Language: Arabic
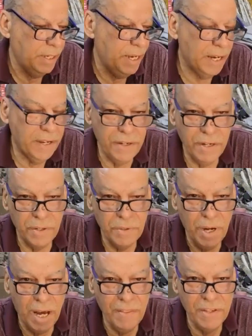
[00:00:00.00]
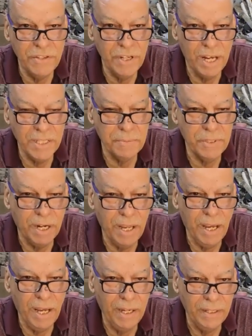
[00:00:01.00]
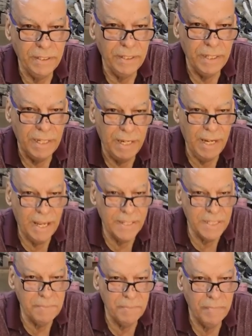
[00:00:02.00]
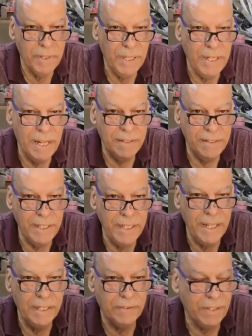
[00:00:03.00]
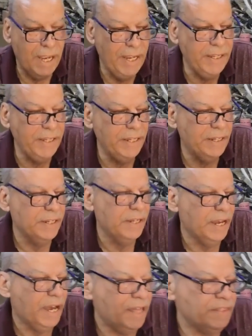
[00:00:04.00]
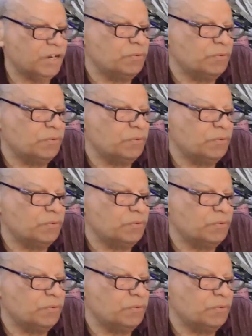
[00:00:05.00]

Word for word: لكنه هذا الجهاز بصراحة لازم نأدي له التحية هذا